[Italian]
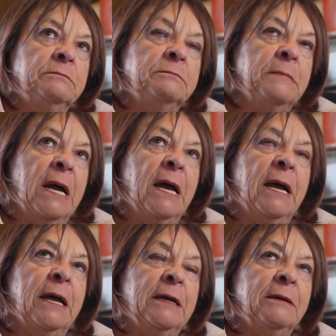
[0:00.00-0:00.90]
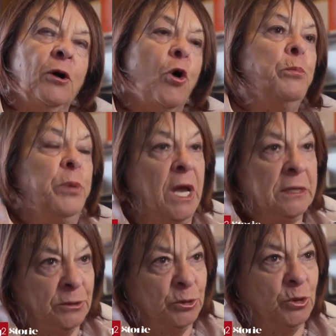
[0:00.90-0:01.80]
Ma ho
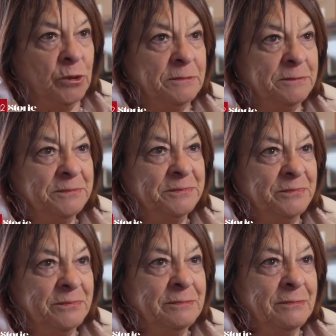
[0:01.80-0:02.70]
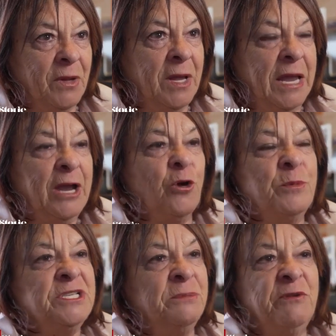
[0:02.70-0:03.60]
pianto. È
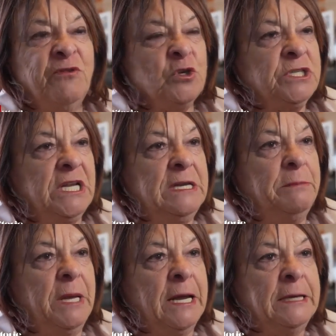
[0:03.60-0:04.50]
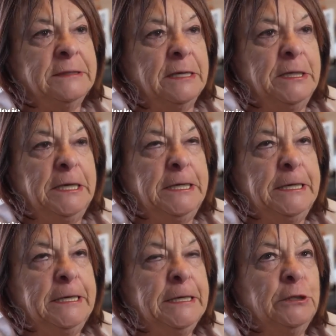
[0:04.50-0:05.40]
come se mi fosse liberata
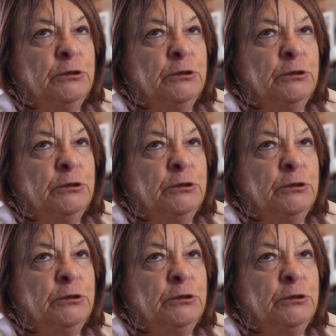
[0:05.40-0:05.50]
di